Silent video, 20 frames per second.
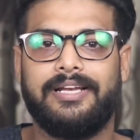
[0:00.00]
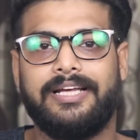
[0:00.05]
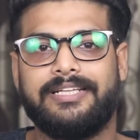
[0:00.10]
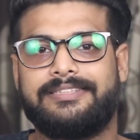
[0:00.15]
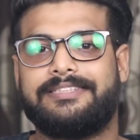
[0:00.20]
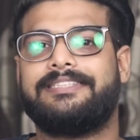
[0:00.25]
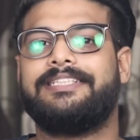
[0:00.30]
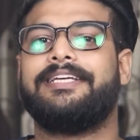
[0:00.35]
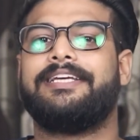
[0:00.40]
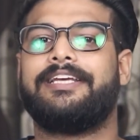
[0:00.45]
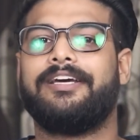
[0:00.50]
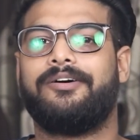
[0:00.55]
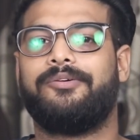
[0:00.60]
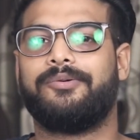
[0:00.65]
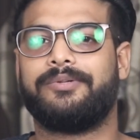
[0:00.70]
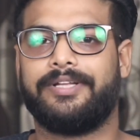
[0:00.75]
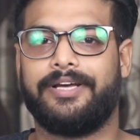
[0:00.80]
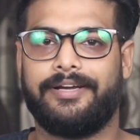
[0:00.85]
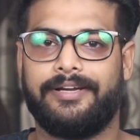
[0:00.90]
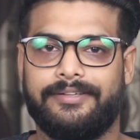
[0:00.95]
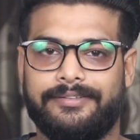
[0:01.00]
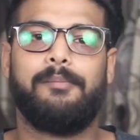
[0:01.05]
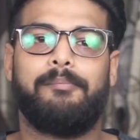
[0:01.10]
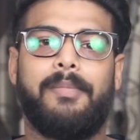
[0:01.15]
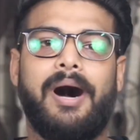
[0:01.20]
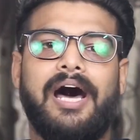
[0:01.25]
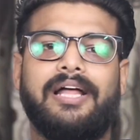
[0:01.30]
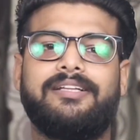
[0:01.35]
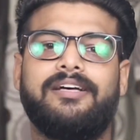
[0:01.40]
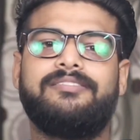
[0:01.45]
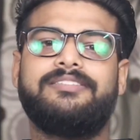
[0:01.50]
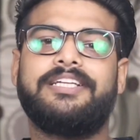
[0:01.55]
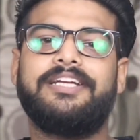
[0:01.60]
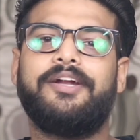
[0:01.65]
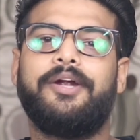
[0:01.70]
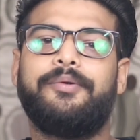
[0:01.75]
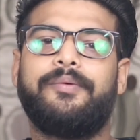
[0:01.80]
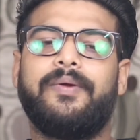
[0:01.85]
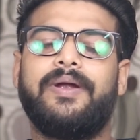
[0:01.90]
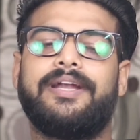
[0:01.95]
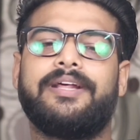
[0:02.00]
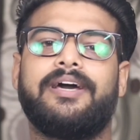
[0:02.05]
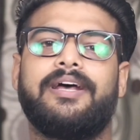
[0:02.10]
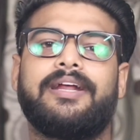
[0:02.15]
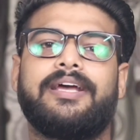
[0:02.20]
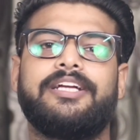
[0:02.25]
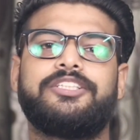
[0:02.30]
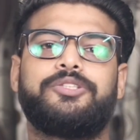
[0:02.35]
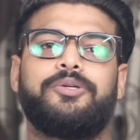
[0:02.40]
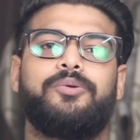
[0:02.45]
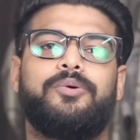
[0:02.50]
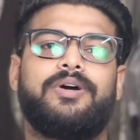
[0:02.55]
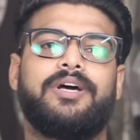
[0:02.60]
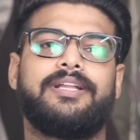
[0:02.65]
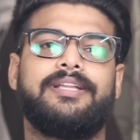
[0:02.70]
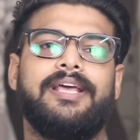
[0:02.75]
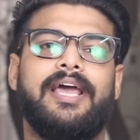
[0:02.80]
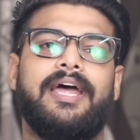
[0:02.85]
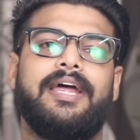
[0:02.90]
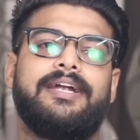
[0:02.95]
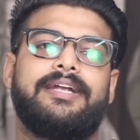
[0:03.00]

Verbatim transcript: लेट्स सी क्या होता है माधव जी ने ट्वीट करके शुरू कर दिया